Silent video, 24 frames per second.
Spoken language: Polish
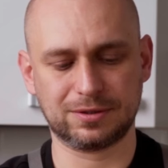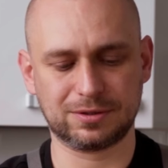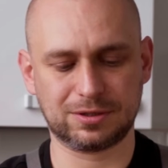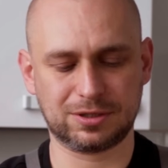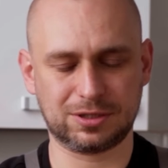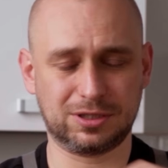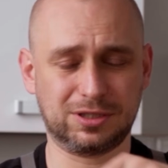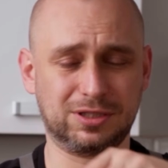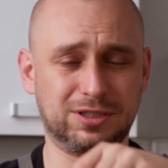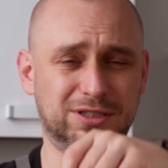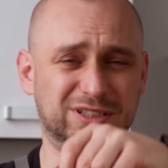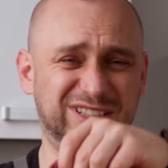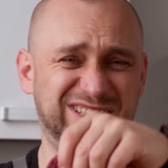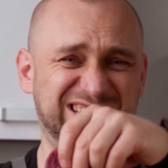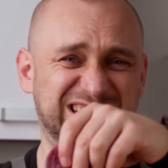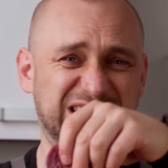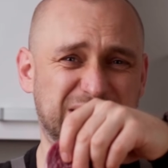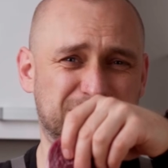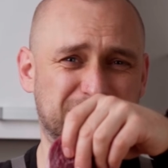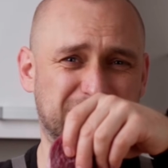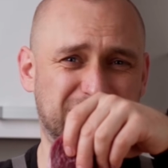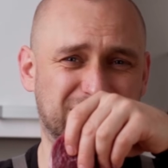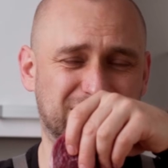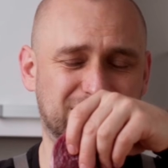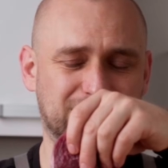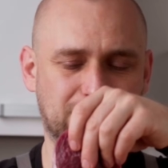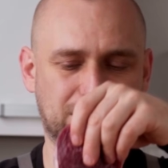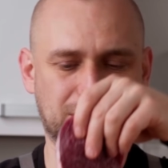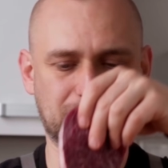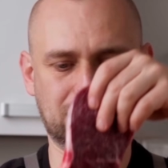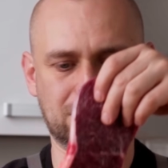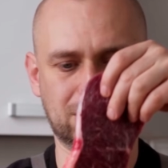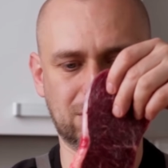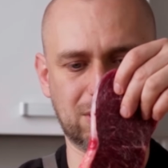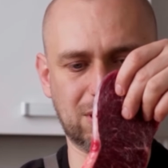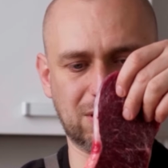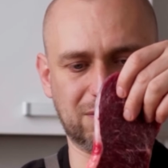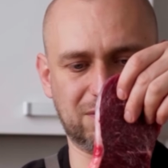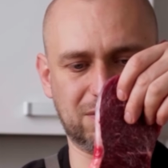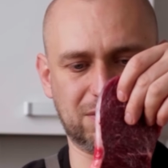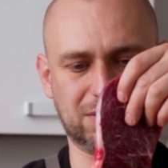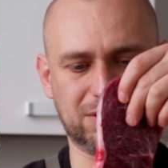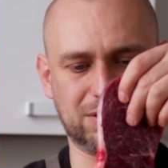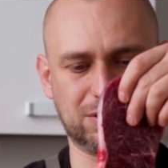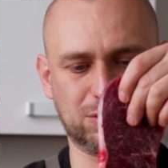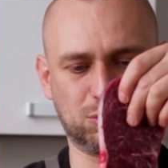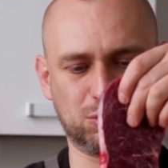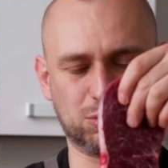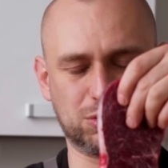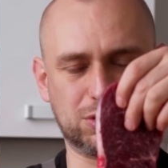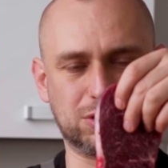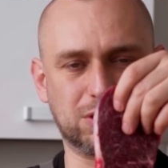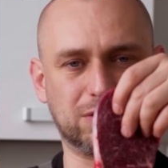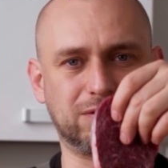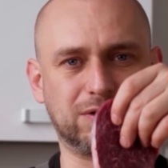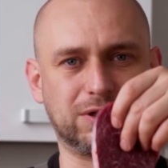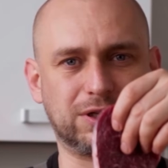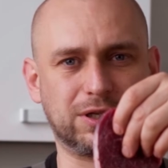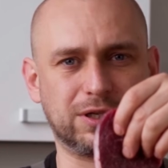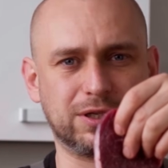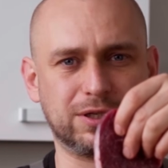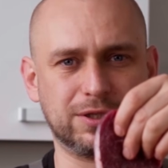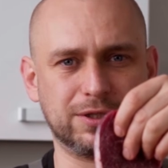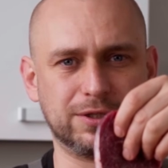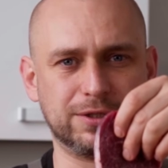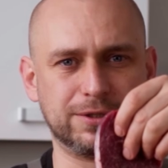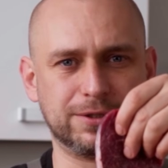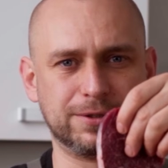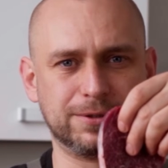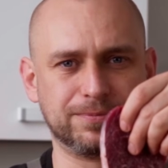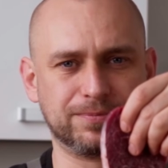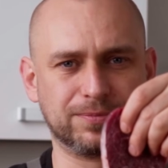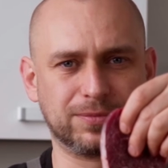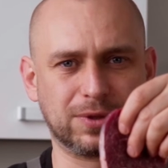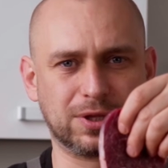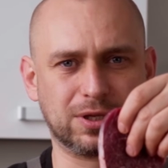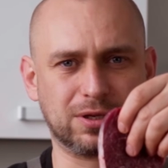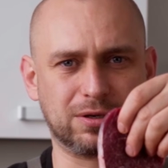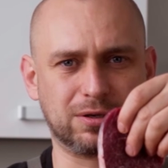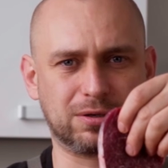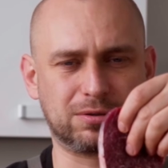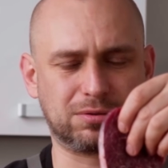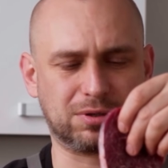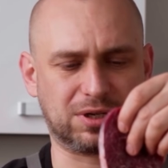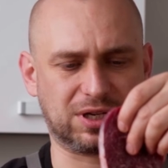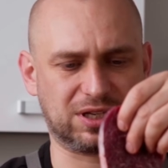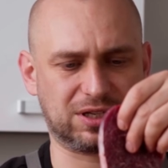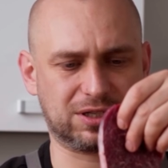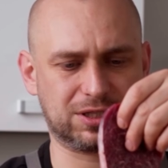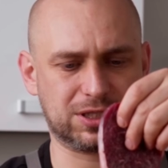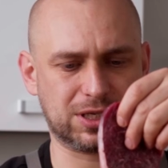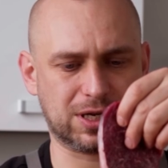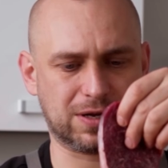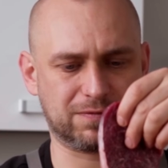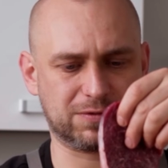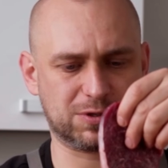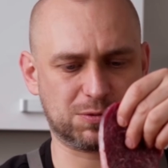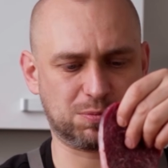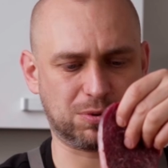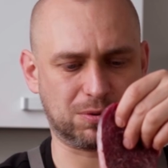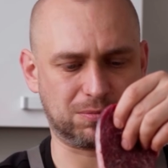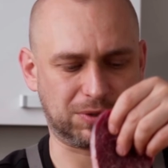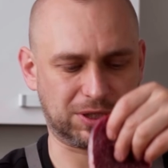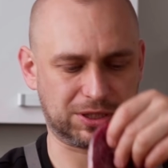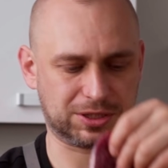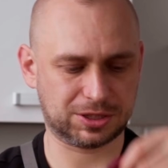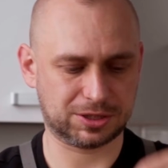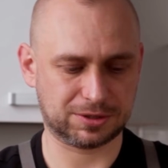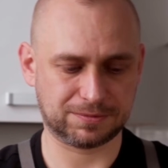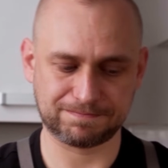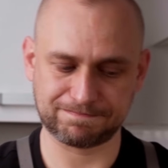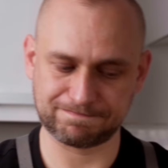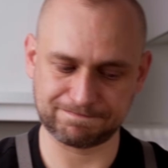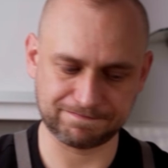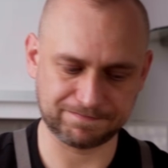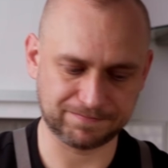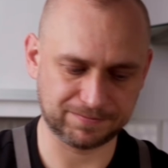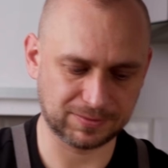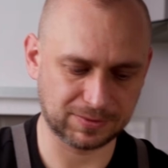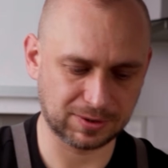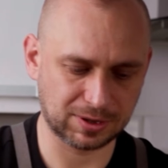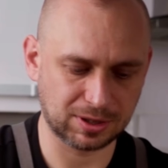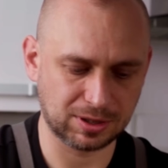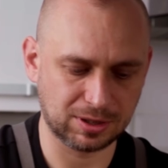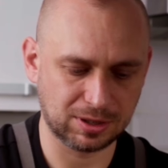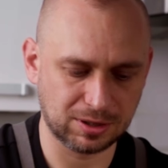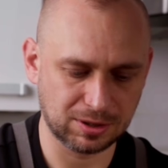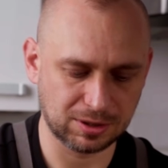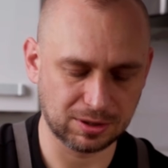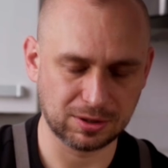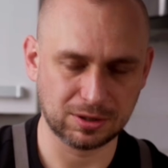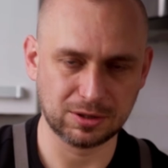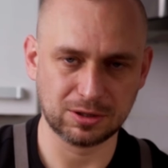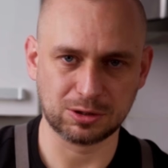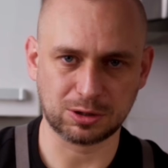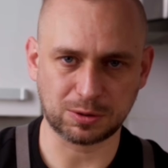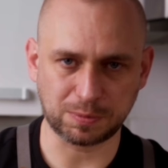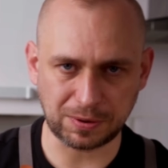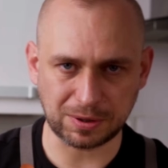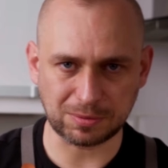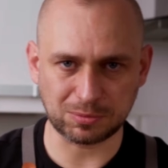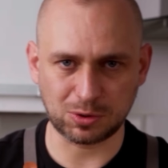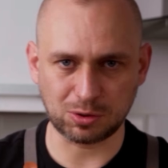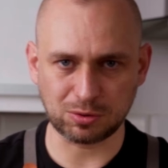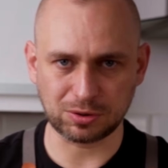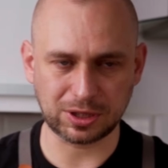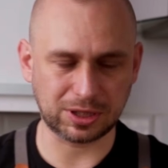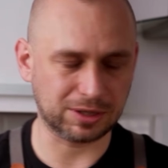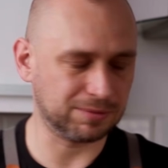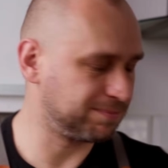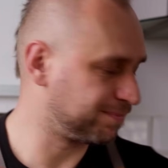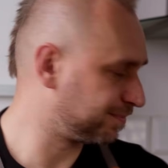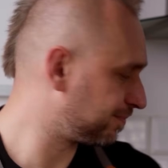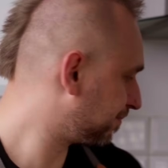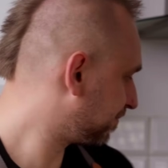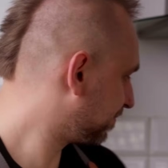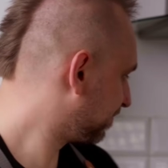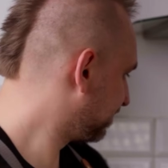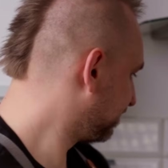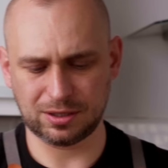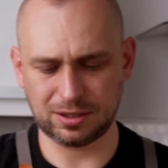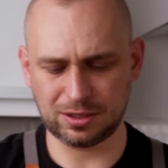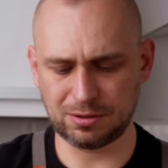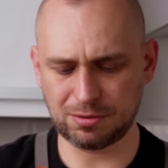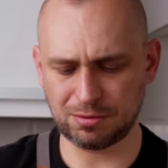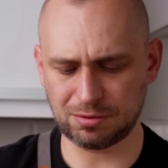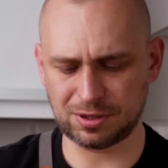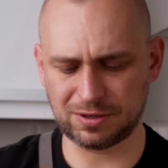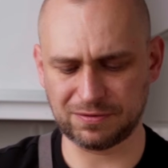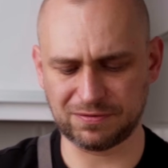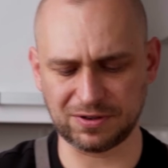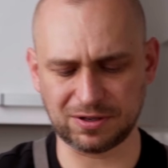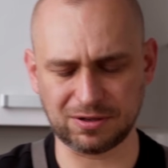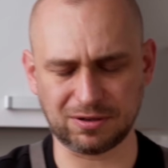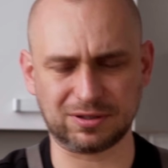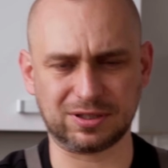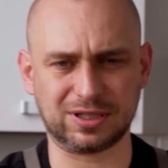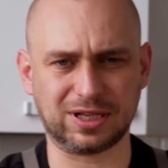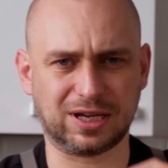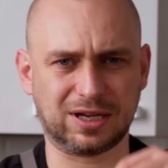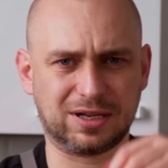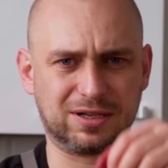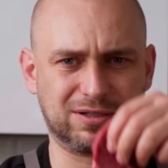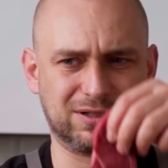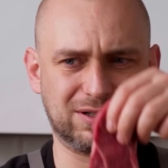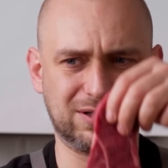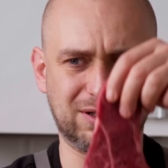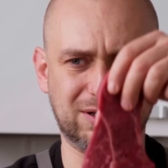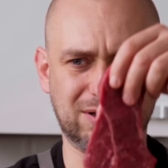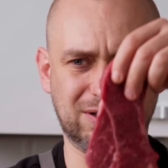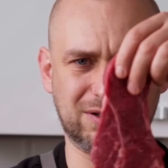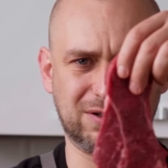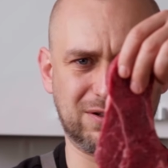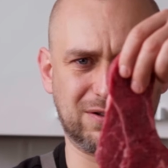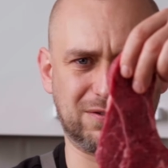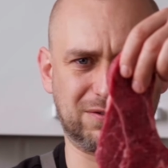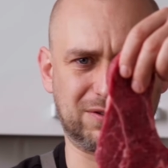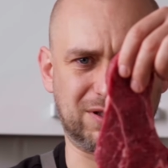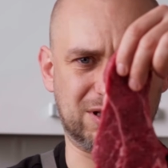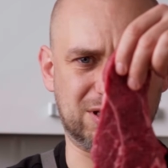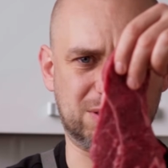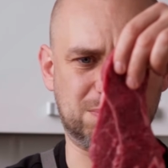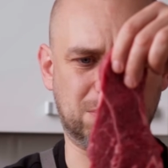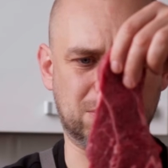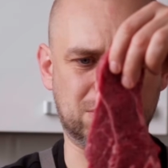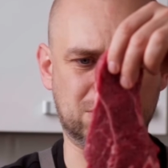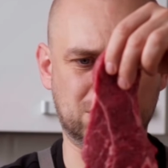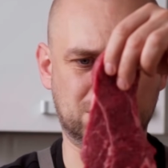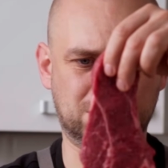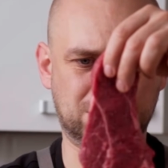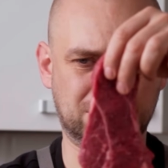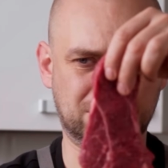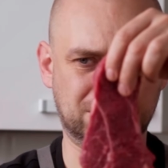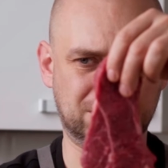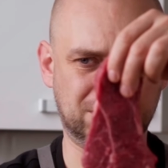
czyli nie ma tej okrywy tłuszczowej o której chciałem wspomnieć. Kupiłem drugi i drugi wygląda w ten sposób.